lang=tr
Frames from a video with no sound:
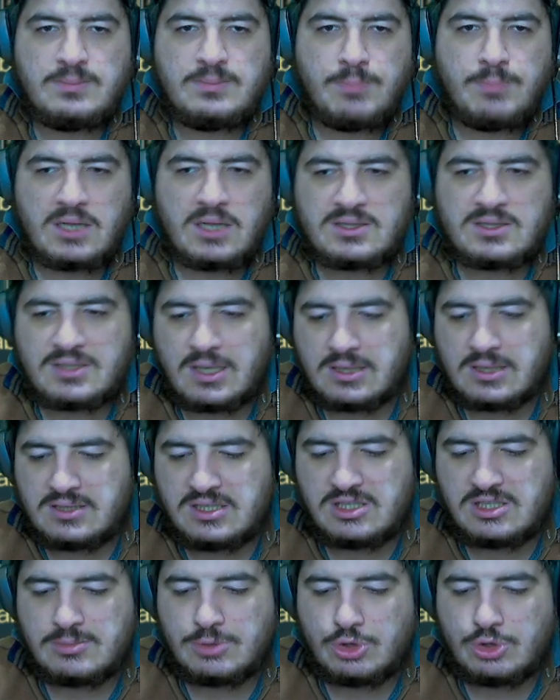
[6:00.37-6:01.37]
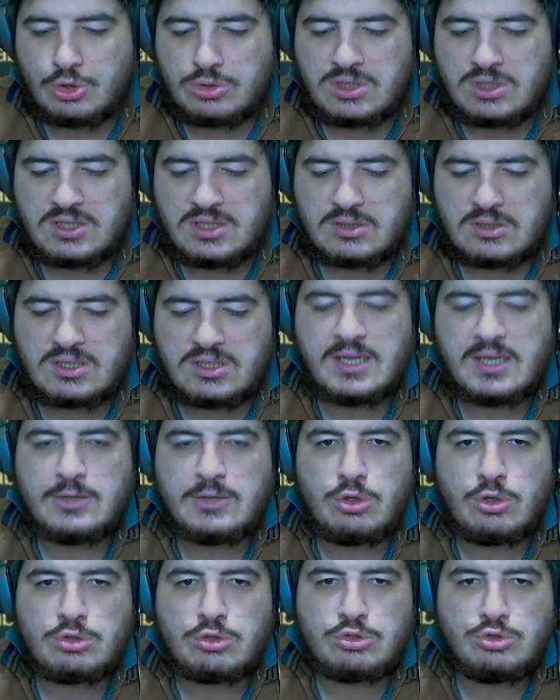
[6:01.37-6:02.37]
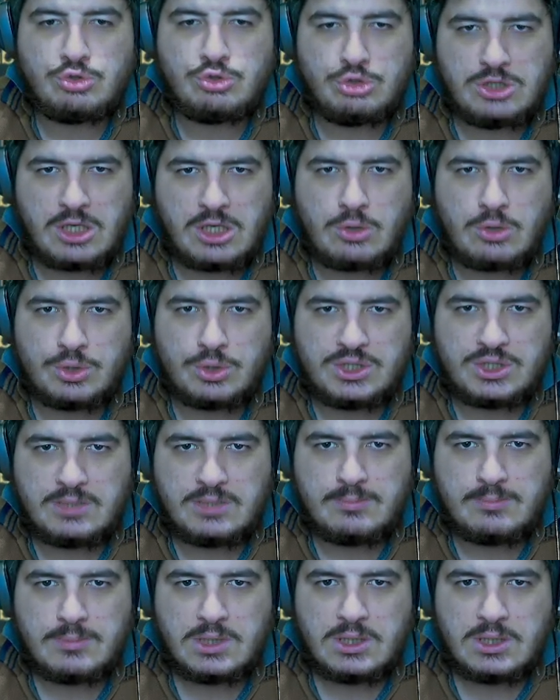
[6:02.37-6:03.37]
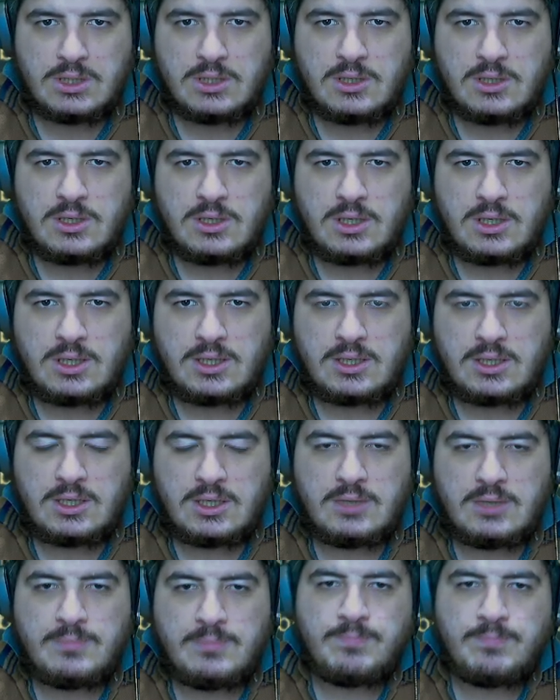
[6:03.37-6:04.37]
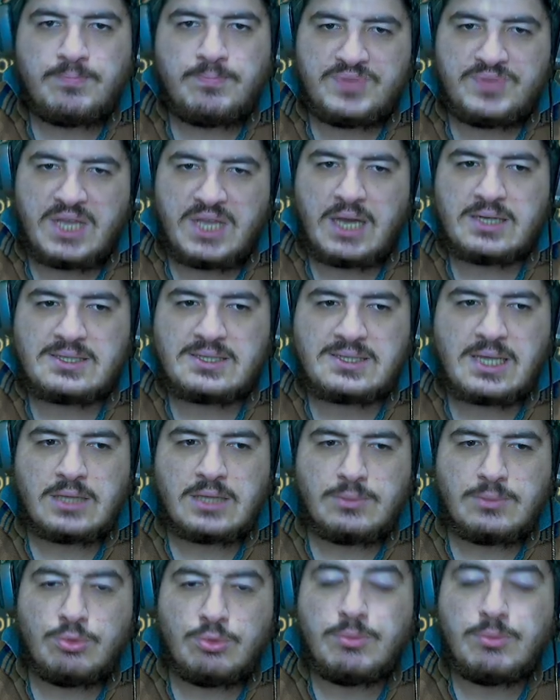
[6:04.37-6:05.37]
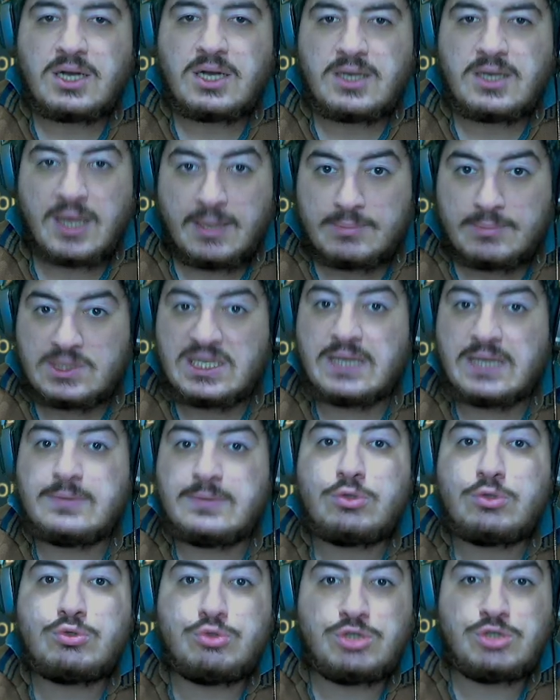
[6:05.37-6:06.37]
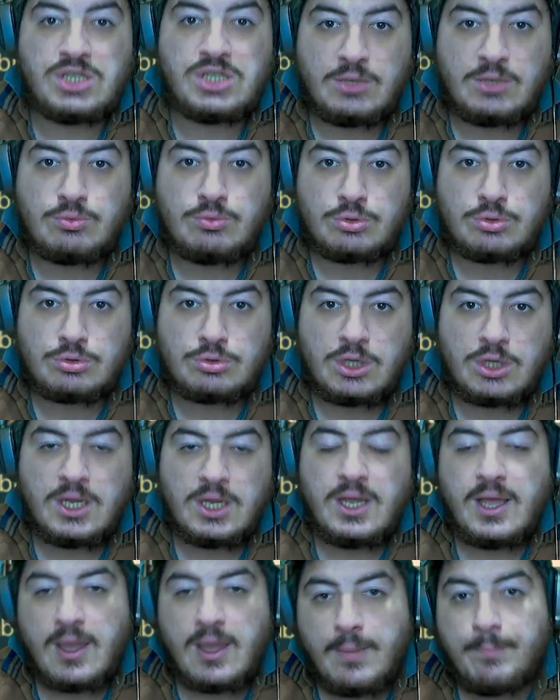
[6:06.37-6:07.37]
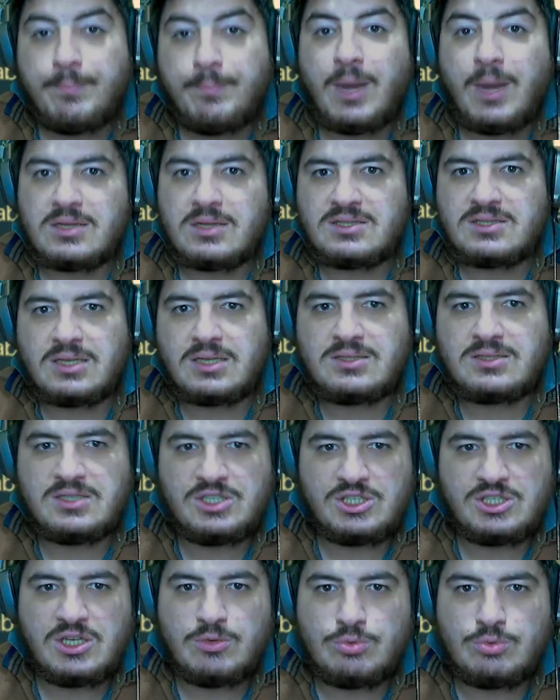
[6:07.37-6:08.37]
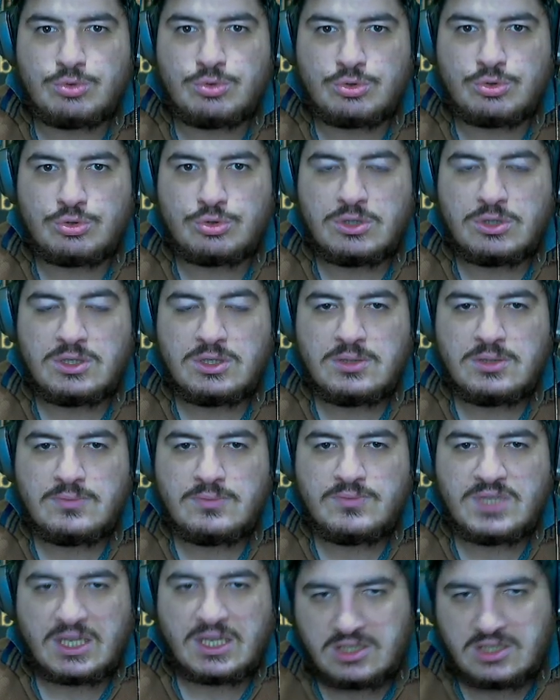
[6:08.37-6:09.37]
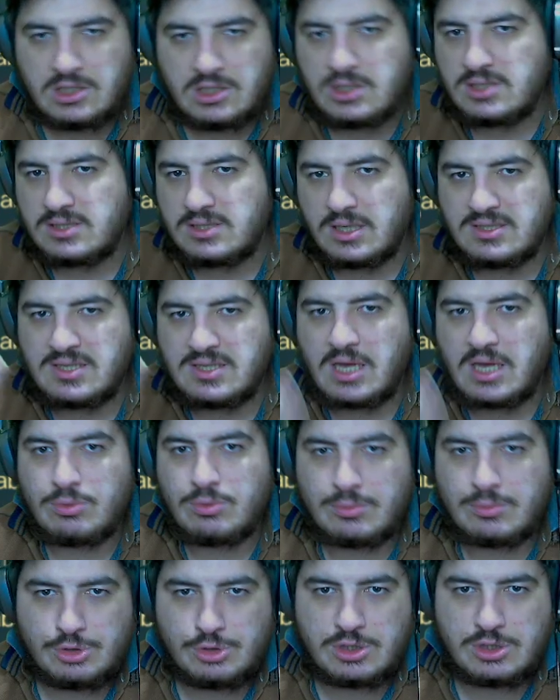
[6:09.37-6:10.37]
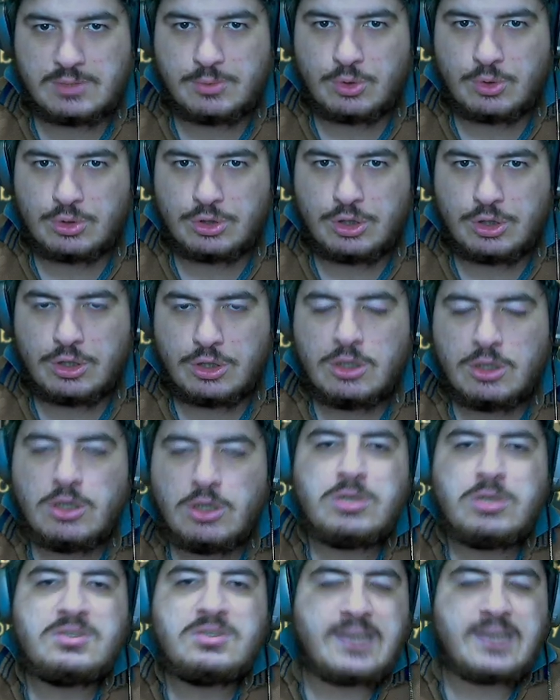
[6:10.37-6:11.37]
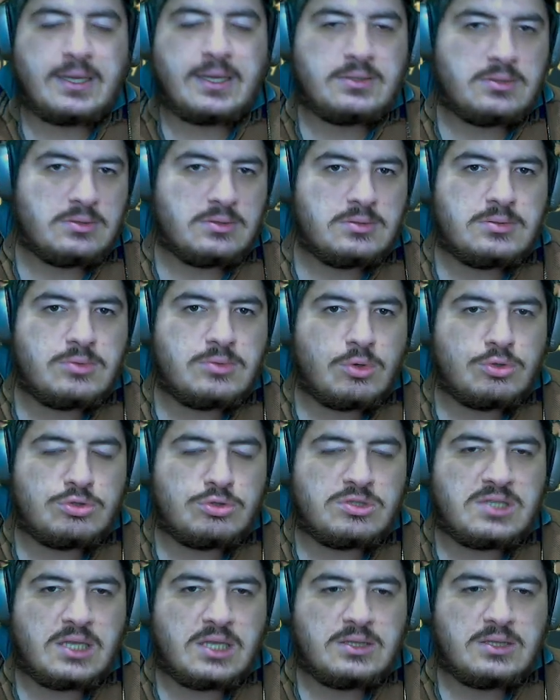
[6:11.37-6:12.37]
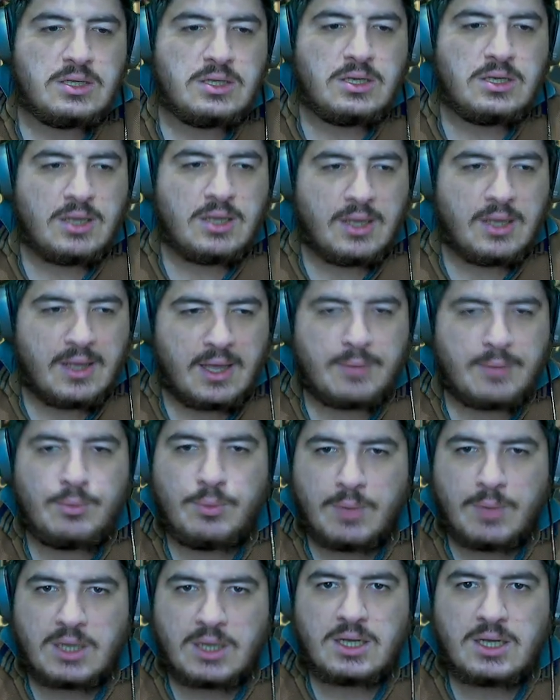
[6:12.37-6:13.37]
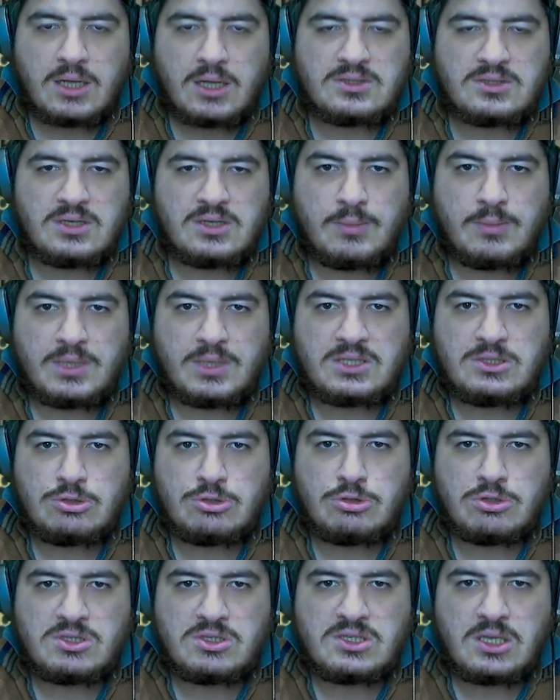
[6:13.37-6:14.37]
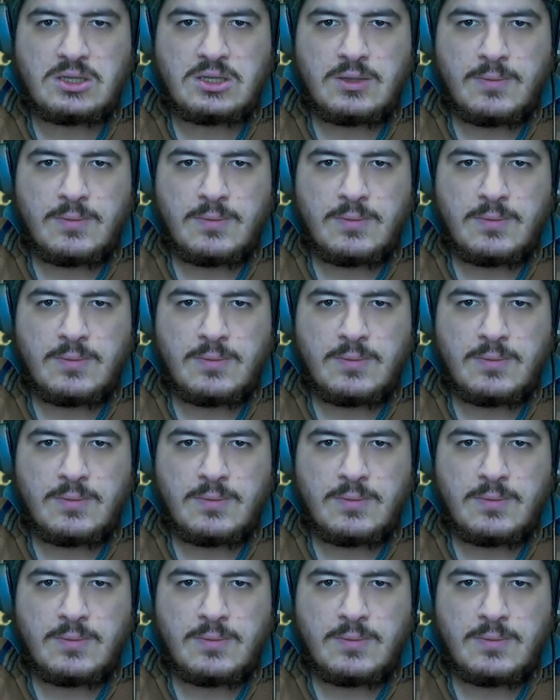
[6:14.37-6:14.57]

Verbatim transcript: balta atıcımın önüne de T4 cüce koyayım e, dersen mümak hem T4 cücene vurur hem balta atıcına vurur. Yani iki kat hasar vurmuş gibi oluyor. Sen o yüzden eğer mümak counterlamak istiyorsan